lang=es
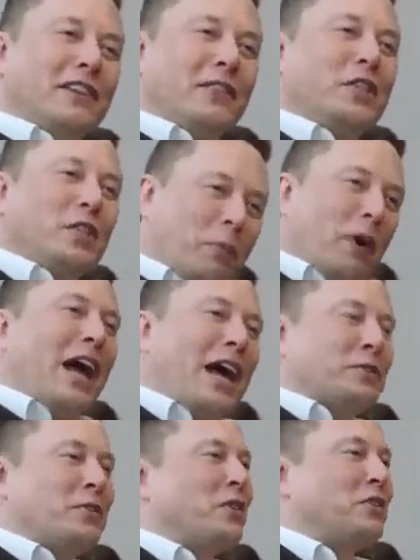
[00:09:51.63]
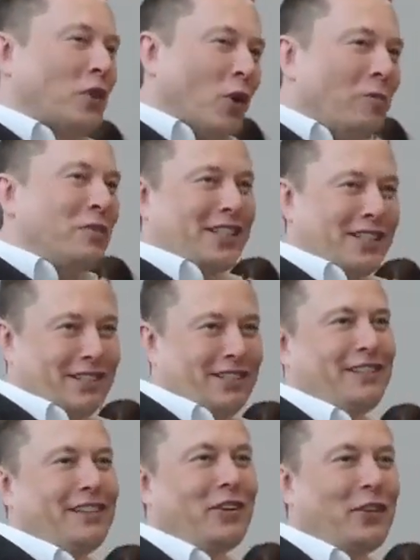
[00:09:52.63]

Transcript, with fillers: Este es un tema bastante interesante